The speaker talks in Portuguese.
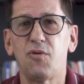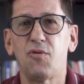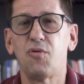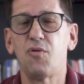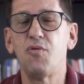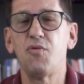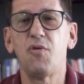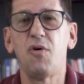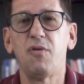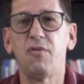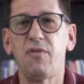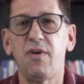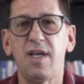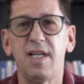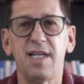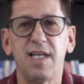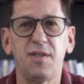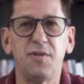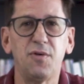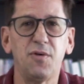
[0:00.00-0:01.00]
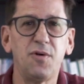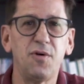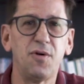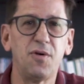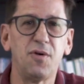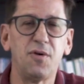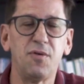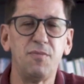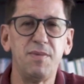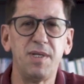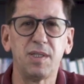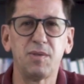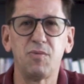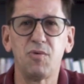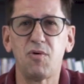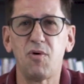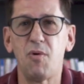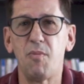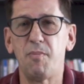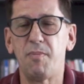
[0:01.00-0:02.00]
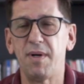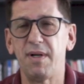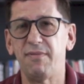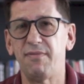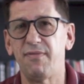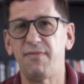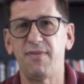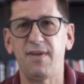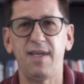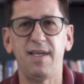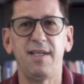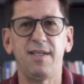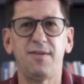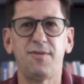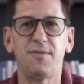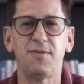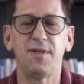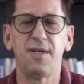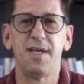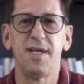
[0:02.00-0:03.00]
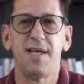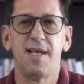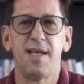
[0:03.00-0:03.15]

ou com o governador, ou mesmo com o prefeito,